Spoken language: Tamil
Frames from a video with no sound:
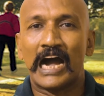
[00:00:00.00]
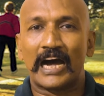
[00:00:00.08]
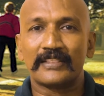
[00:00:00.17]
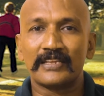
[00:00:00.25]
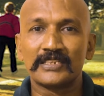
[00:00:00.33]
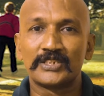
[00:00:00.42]

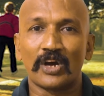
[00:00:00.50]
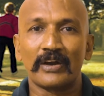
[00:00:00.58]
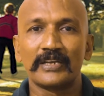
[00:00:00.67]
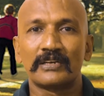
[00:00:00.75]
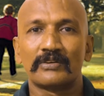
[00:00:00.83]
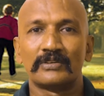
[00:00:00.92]
அந்த
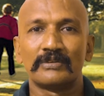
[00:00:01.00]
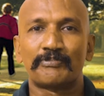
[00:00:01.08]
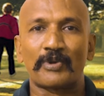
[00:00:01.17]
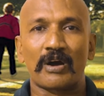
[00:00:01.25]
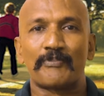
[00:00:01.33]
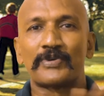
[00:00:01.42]
ஜாயிண்ட்டுக்கு வந்து
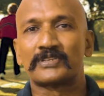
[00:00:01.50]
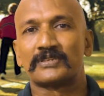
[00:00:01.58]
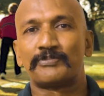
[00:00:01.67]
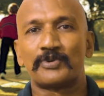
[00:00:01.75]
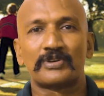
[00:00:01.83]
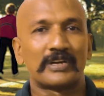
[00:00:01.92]
ப்ராப்பர்
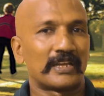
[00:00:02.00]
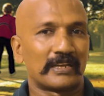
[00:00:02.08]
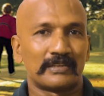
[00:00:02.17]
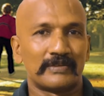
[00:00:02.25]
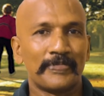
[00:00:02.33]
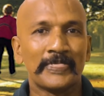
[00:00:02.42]
சப்போர்ட்
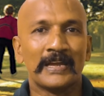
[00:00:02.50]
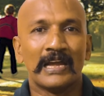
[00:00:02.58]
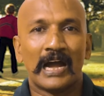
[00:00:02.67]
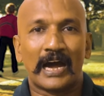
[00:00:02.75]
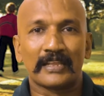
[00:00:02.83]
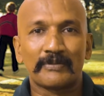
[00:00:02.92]
கிடைக்குது
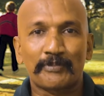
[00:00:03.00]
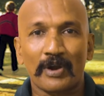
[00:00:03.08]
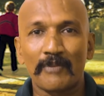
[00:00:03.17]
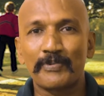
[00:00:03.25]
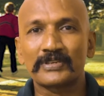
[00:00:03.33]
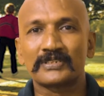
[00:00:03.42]
அந்த
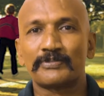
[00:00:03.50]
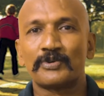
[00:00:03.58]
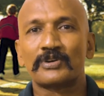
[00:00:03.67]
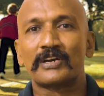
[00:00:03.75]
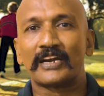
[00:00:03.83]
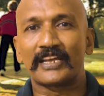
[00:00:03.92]
ப்ராப்பர்
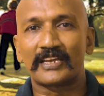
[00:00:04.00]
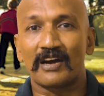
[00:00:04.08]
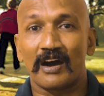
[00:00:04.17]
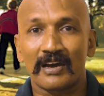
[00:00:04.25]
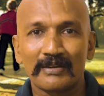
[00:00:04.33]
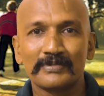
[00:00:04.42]
சப்போர்ட் கிடைக்க
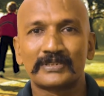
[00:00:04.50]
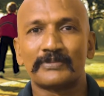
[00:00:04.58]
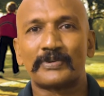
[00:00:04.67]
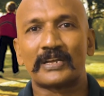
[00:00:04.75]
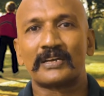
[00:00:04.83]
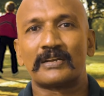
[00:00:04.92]
ஆரம்பித்த
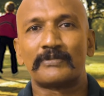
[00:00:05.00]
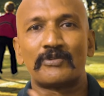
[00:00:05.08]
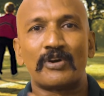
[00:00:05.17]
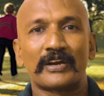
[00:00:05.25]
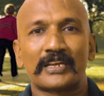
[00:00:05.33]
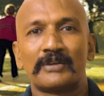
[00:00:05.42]
பிறகு நம்ம
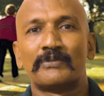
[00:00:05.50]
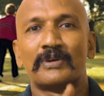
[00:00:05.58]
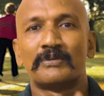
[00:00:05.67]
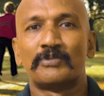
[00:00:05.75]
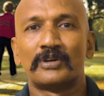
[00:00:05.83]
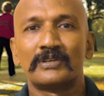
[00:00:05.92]
வாக்கிங்
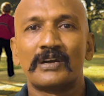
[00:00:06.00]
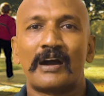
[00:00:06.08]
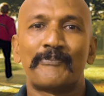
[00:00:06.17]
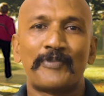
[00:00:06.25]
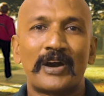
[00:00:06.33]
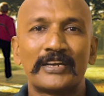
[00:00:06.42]
பண்ணும்போது
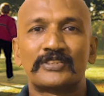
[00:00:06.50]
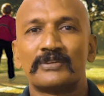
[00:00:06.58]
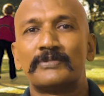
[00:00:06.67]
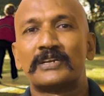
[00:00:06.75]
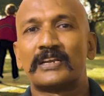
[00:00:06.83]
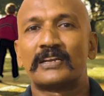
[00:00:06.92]
அப்போ
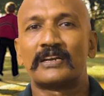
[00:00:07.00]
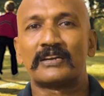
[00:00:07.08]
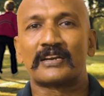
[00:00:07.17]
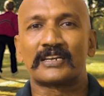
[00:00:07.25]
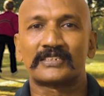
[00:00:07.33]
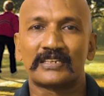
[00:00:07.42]
ஐசோமெட்ரிக்
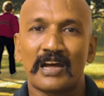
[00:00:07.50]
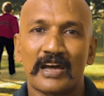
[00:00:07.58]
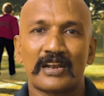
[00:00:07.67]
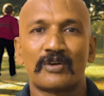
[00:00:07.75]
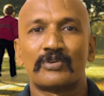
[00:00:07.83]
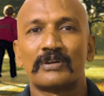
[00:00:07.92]
கன்ட்ராக்ஷன்
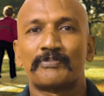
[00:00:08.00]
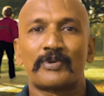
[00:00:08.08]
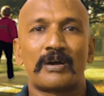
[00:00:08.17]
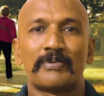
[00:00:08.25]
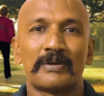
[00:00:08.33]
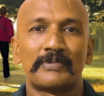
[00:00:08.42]
ஆனால் கூட
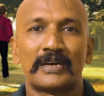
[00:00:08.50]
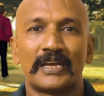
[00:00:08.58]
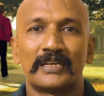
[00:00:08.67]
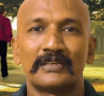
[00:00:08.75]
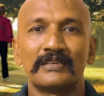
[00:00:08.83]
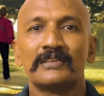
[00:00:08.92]
ப்ராப்ளம்
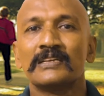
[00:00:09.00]
கிடையாது